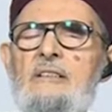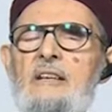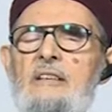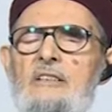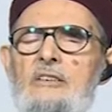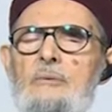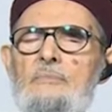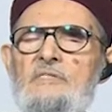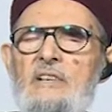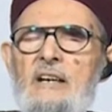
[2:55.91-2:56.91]

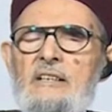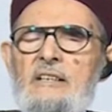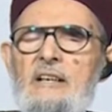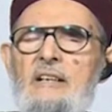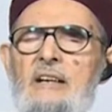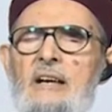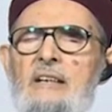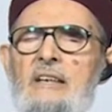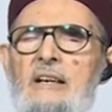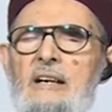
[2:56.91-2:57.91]
تأتيهم صاغرة
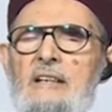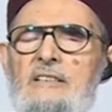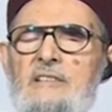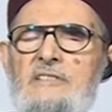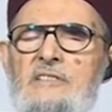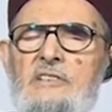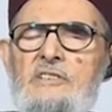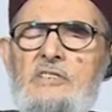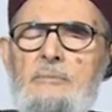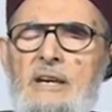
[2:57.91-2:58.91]
راكعة
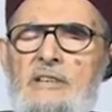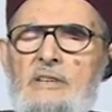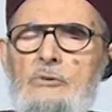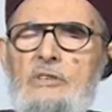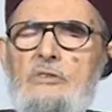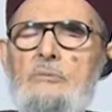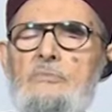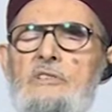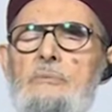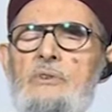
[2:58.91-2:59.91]
تستجدي ماذا يريد
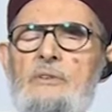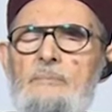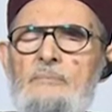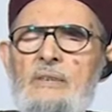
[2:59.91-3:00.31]
المسلمون